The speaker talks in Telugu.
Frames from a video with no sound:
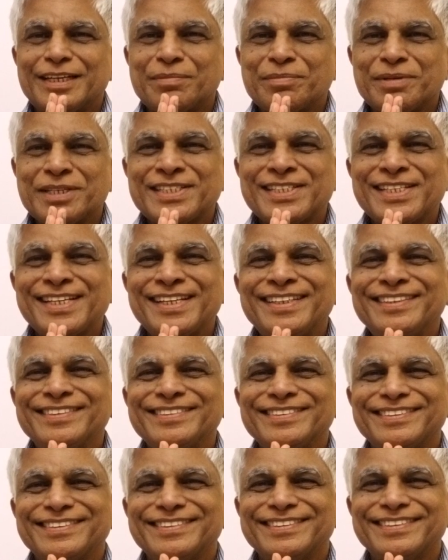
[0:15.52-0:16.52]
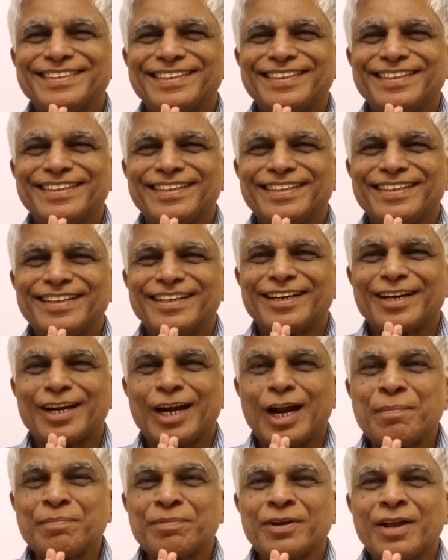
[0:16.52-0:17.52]
నమస్తే
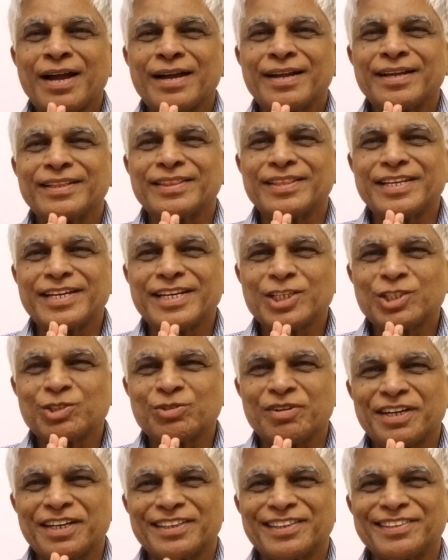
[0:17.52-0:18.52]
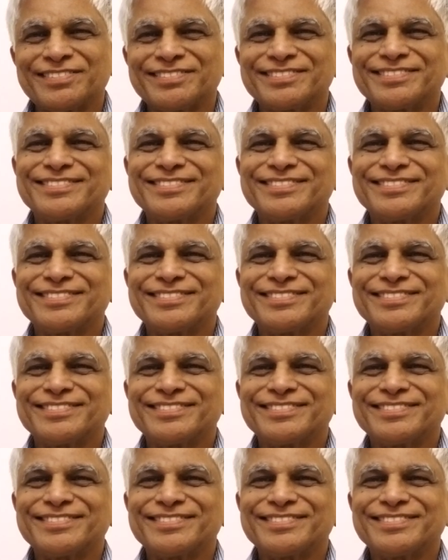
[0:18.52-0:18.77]
రామ్ టాక్ తిరిగి స్వాగతం